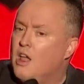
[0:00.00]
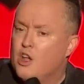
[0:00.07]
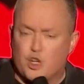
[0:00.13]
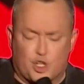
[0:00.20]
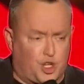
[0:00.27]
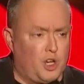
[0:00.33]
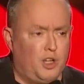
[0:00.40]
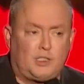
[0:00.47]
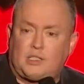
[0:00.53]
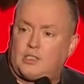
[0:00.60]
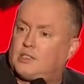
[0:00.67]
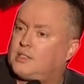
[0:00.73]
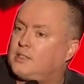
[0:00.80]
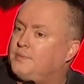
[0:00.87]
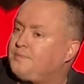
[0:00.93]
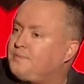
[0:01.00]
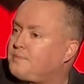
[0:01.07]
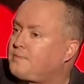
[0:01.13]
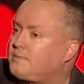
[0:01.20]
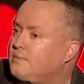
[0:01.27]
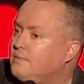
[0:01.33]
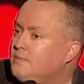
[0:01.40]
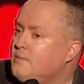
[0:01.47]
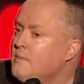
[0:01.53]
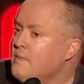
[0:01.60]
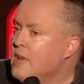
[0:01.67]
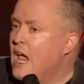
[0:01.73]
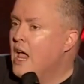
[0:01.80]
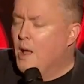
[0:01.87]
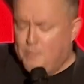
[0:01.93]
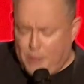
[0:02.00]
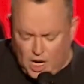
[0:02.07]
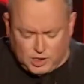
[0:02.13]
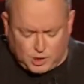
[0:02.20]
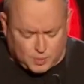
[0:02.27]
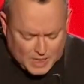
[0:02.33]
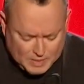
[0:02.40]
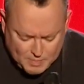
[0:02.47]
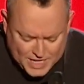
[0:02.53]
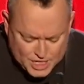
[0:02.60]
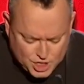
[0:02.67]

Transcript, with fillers: Juste, passe-moi, mais